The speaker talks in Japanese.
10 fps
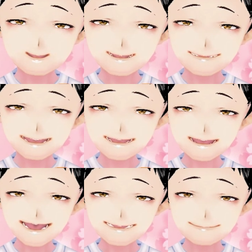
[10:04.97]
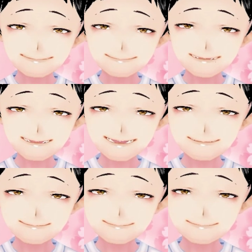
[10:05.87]
他の馬は絆
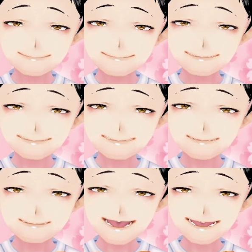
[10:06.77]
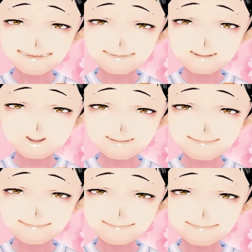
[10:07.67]
3区、1枠2番、
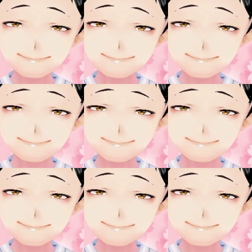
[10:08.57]
ファインルージュ。